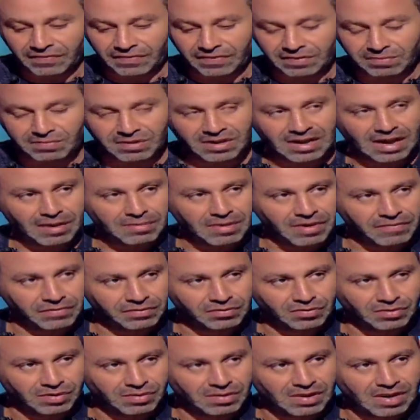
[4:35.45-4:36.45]
في بيلعب
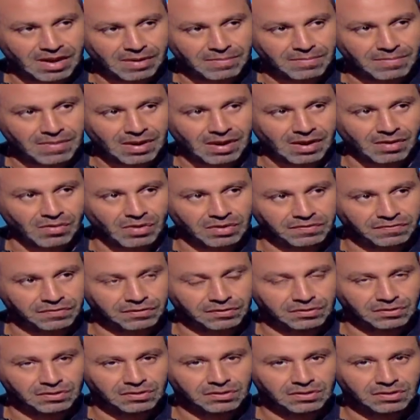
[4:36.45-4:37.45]
ايفرتون بيلعب مع
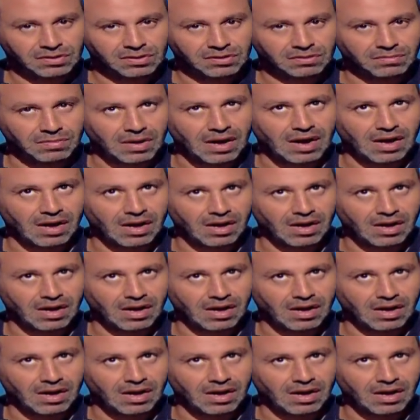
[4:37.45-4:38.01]
واتفورد مع